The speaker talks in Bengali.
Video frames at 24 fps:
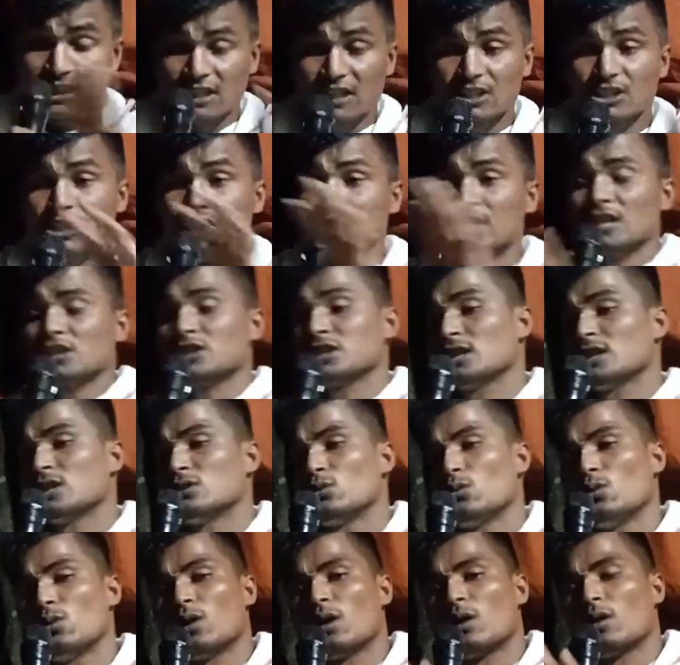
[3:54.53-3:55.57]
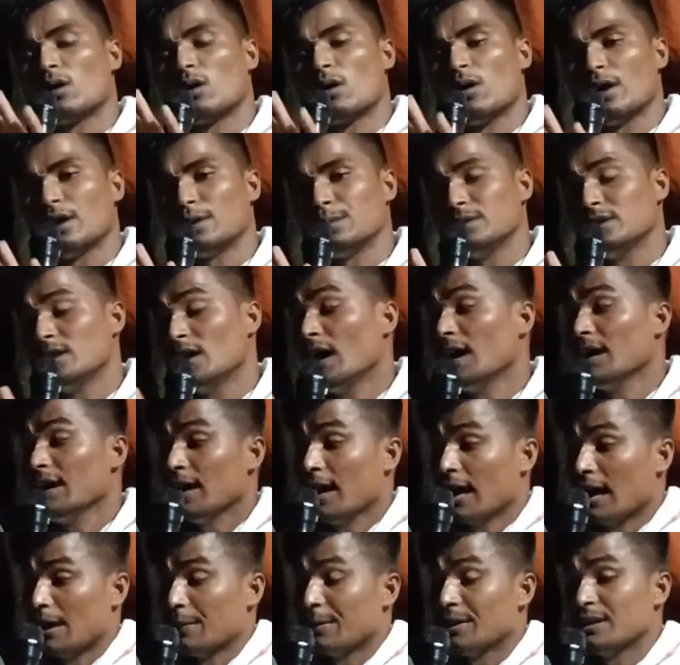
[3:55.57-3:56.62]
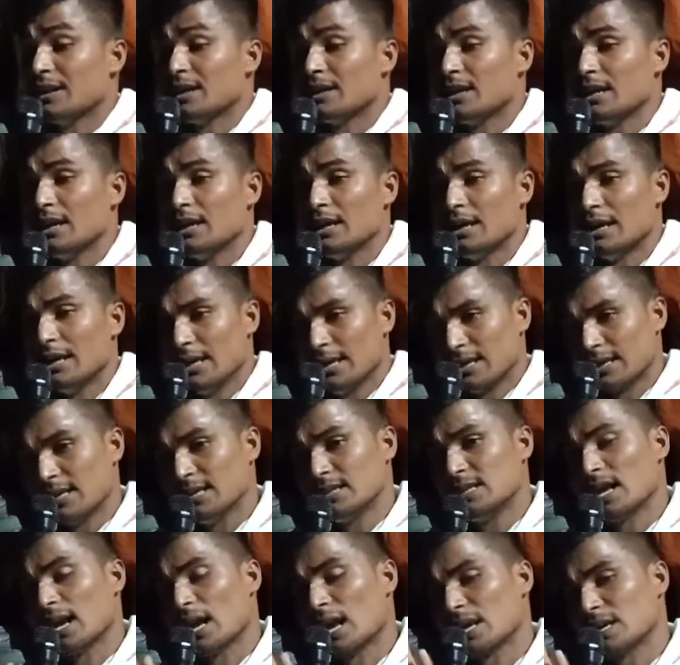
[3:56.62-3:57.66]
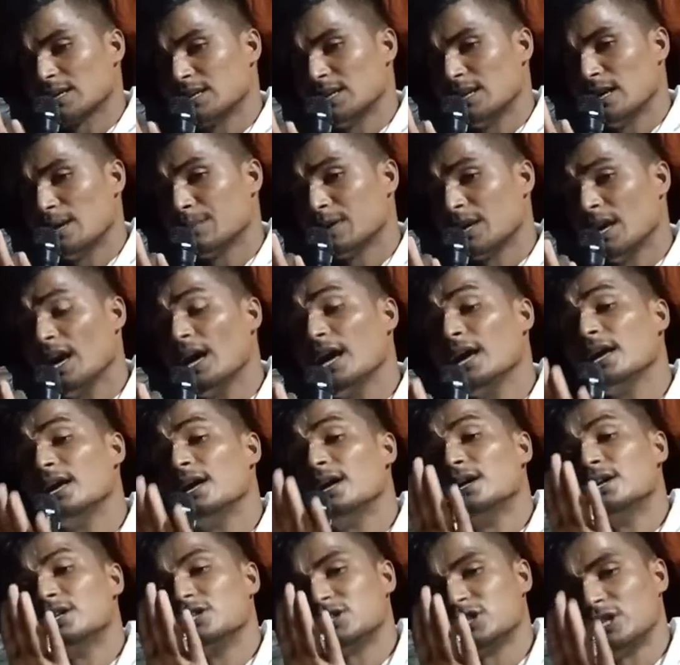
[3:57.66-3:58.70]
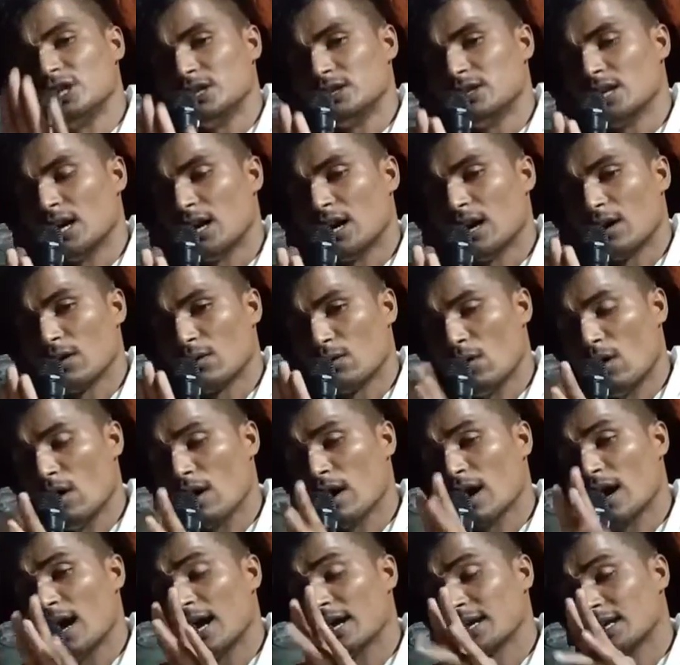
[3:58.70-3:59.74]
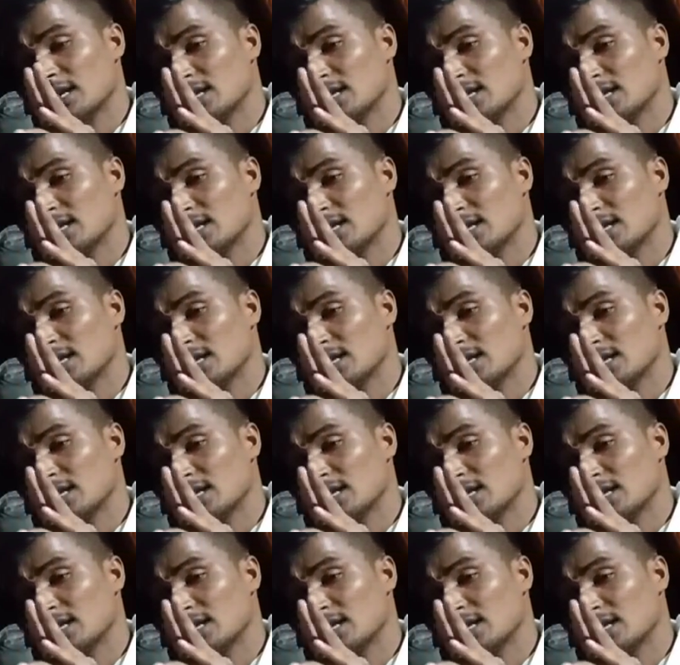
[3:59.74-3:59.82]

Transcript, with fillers: মাতা সীতার সাথে তুলনা করা হয় বিদায় আমাদের কি গীতার আরেকটি নাম কি সীতা গঙ্গা